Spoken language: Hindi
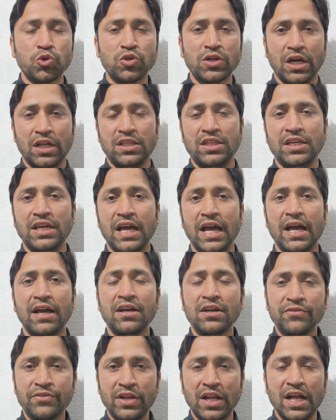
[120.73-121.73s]
शुरू कर दी है
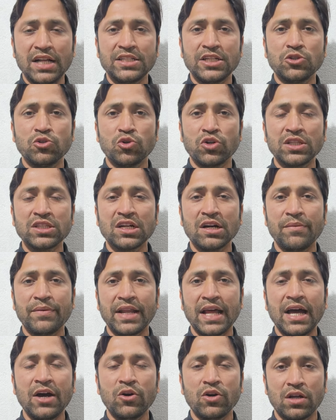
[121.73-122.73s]
फिलहाल ये दुखद
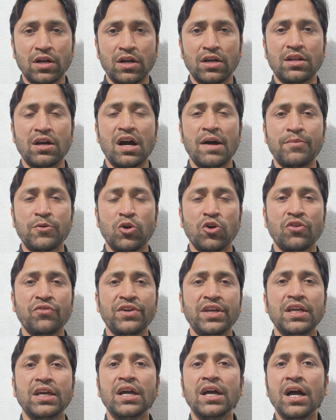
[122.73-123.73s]
खबर है और अगर आप लोग
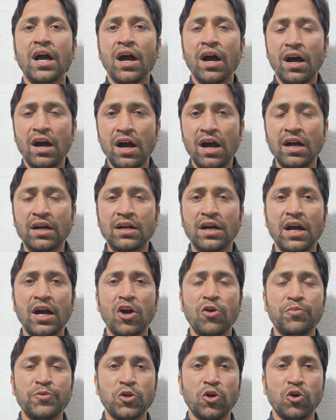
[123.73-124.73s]
भी आ
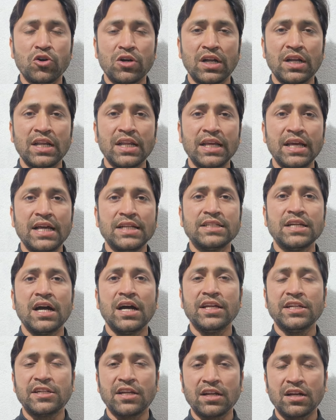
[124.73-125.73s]
का उपयोग कर रहे हैं
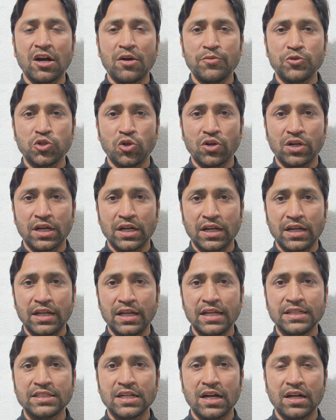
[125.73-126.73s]
जहाँ हीटर का उपयोग कर
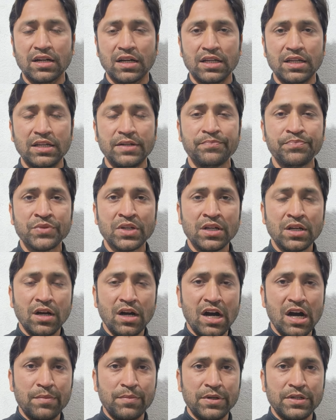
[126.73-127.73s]
रहे हैं जहाँ कहीं
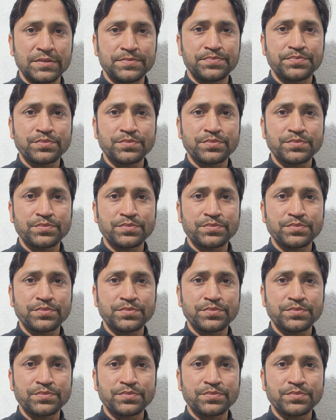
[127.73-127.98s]
आप